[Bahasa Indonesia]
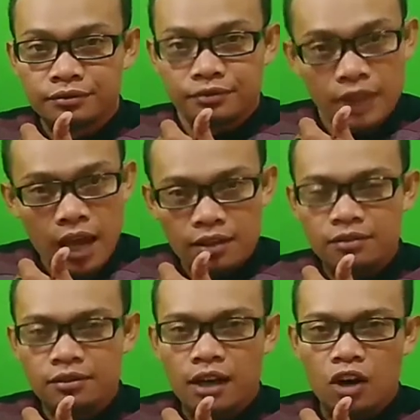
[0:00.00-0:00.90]
dan
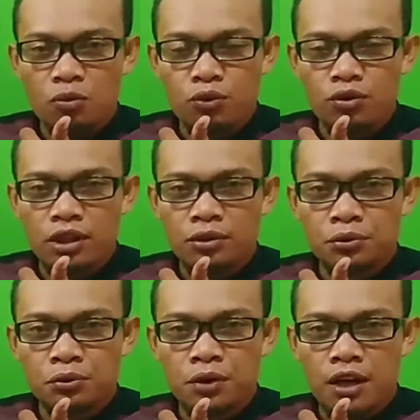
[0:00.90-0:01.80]
kalaupun
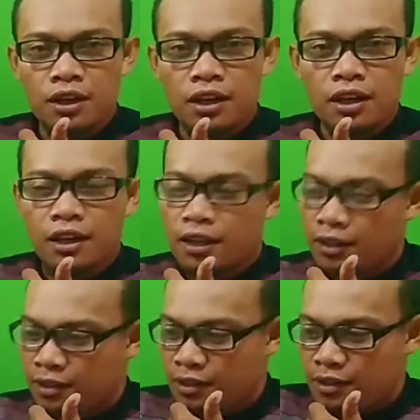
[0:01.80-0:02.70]
itu ada
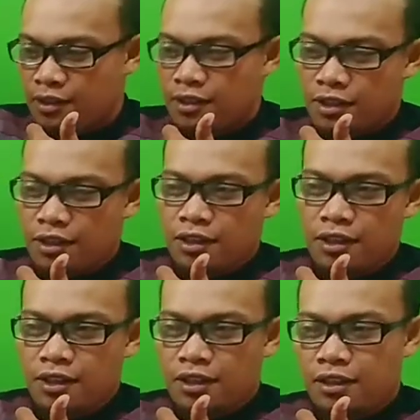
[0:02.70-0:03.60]

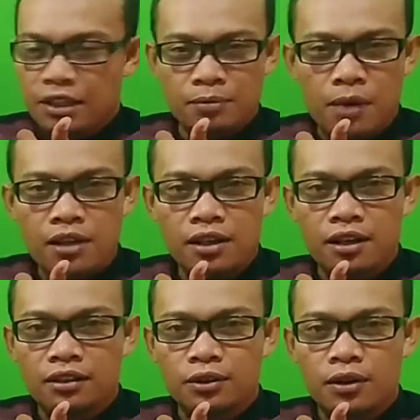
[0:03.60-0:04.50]
uh, dibayar
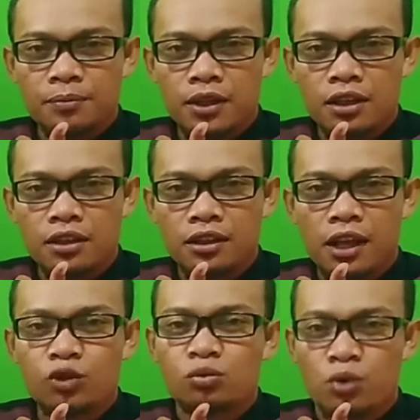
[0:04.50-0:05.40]
atau apa
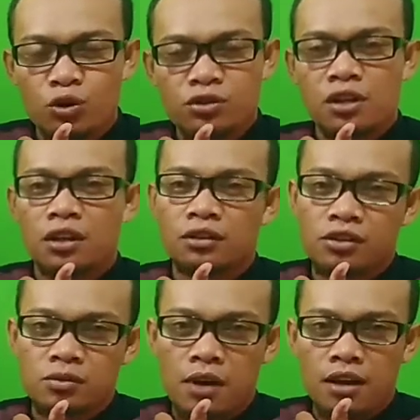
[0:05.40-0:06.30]
itu bonus dari Allah
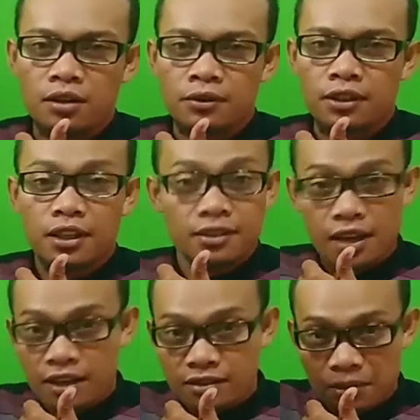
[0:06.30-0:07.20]
Subhanahu wa taala. Yang
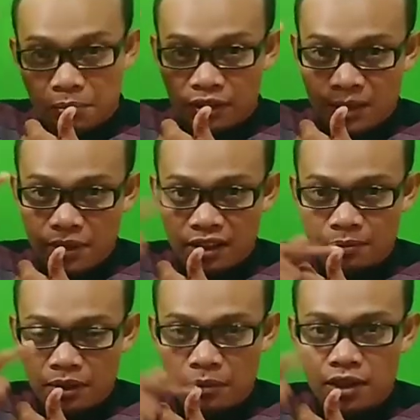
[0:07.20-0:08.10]
jelas yang pertama kita
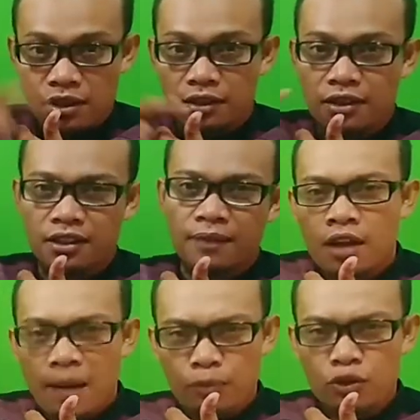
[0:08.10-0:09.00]
perbaiki niat kita.
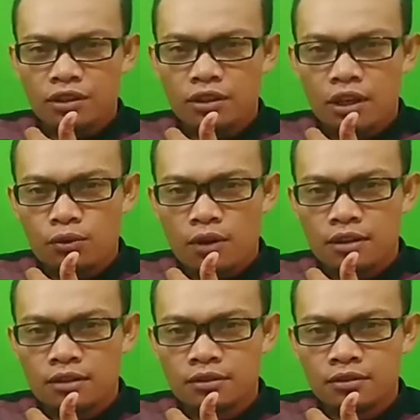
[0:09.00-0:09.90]
Apapun yang kita
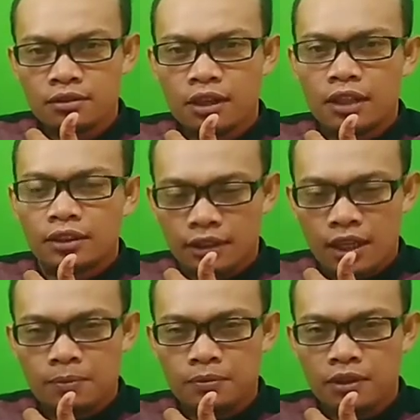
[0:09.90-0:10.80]
lakukan
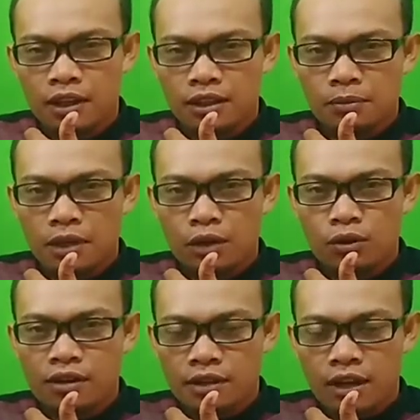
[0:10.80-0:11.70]
tetap kita
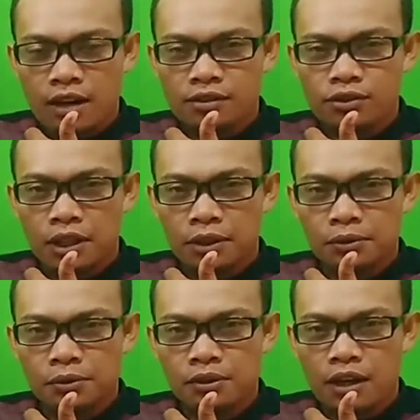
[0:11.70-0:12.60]
melakukan segala
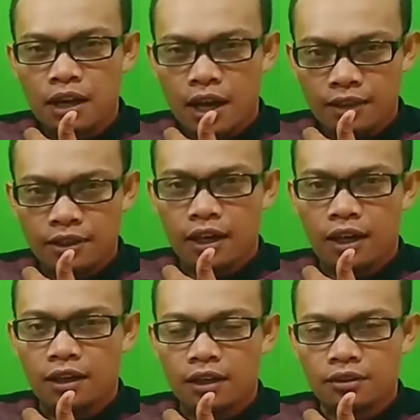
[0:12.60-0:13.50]
sesuatu hanya
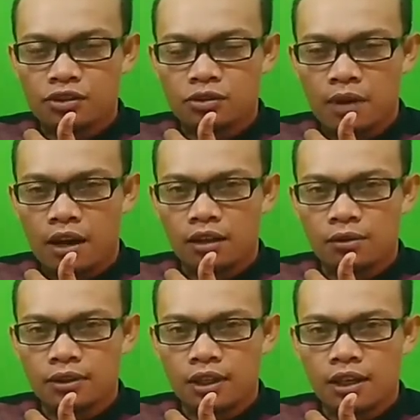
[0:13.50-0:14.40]
karena Allah
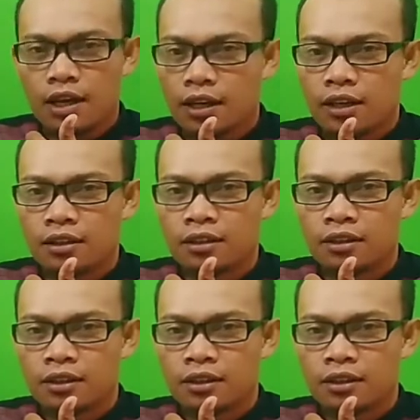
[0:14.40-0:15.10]
Subhanahu wa taala agar